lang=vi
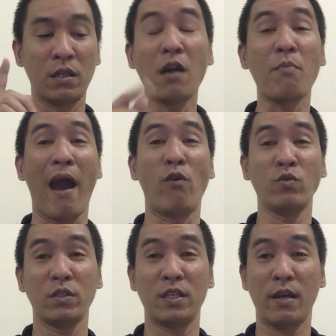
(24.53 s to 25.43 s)
Tân
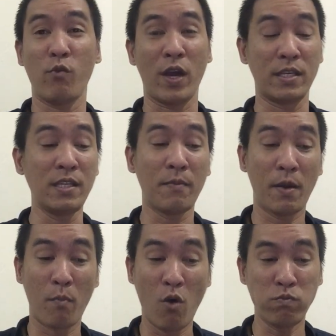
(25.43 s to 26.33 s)
Mão sinh năm một nghìn chín trăm
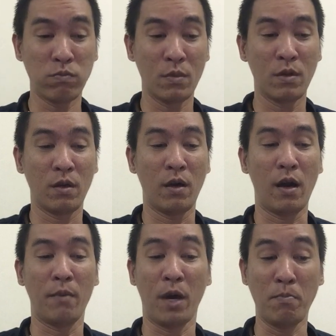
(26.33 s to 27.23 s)
năm mươi mốt,
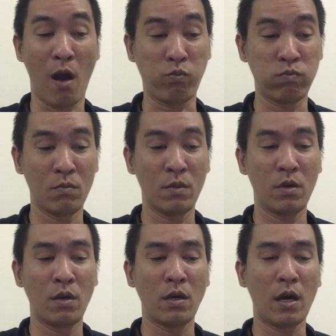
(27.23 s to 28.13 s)
à, mệnh Mộc.
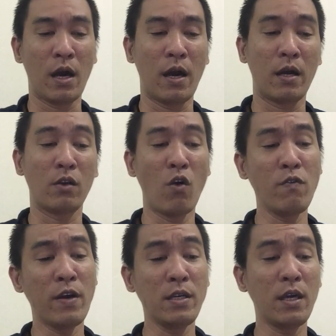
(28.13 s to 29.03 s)
À,
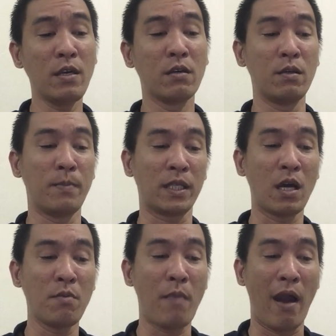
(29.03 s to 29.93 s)
đối với cái người mà
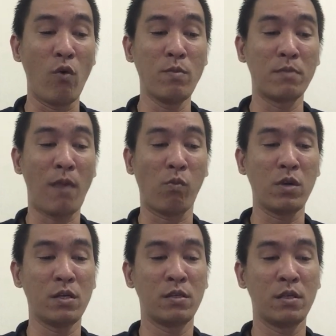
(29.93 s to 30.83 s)
Tân Mão mệnh Mộc
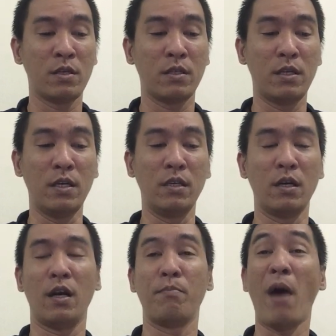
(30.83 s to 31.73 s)
á, thì
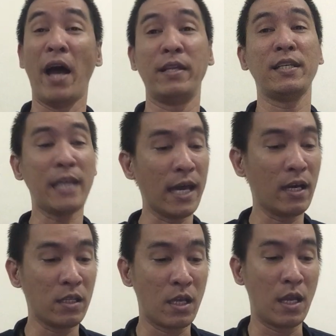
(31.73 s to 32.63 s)
à, mệnh nó xét
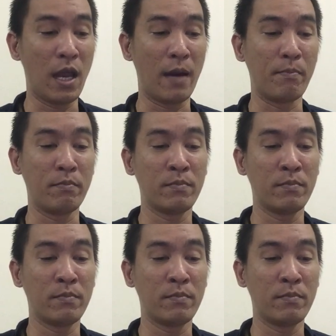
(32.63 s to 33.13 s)
á, thì là